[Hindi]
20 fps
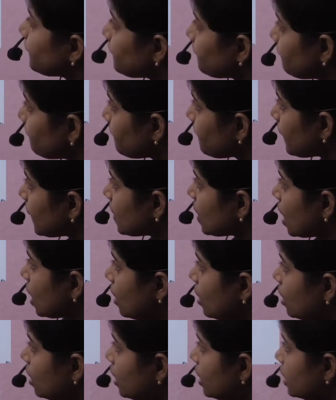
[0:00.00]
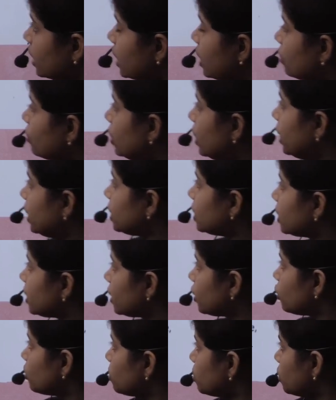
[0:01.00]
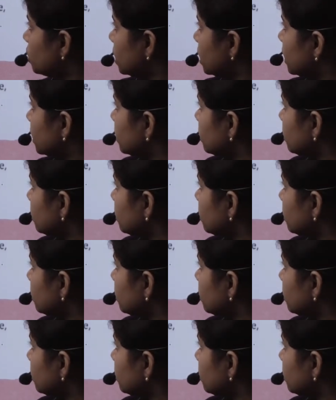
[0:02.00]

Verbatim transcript: कैलकुलेट hmm. करने को बोला है